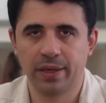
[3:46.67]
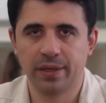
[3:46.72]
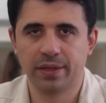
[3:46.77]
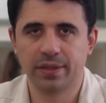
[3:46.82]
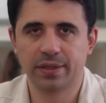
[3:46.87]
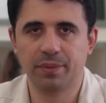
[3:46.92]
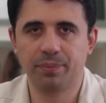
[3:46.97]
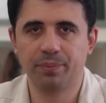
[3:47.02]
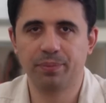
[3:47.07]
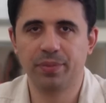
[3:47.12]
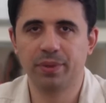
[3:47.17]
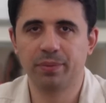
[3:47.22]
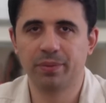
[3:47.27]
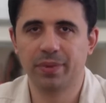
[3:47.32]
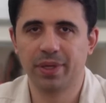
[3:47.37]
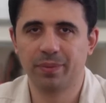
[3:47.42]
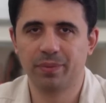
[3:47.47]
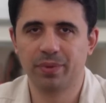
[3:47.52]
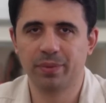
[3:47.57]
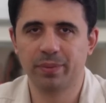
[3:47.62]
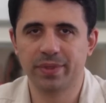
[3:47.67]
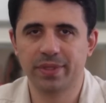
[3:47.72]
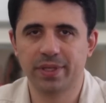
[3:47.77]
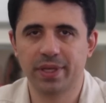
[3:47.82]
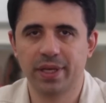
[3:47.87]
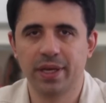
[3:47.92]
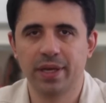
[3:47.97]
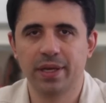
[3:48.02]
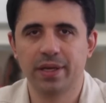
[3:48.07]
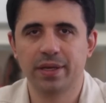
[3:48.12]
Rabbim hepimize
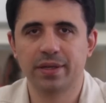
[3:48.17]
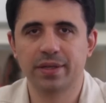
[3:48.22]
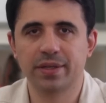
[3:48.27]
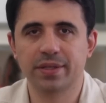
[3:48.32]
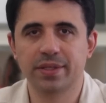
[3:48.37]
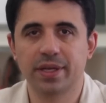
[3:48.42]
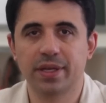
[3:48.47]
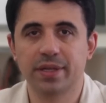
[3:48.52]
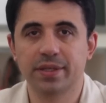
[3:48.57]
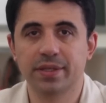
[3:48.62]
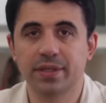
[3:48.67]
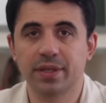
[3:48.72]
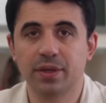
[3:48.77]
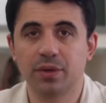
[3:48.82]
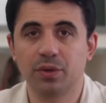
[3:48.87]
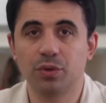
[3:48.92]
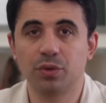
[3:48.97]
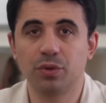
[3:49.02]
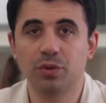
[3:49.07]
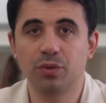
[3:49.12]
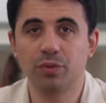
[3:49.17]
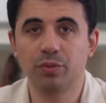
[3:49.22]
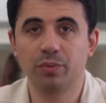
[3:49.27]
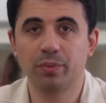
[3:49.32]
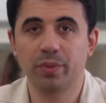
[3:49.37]
rızasına uygun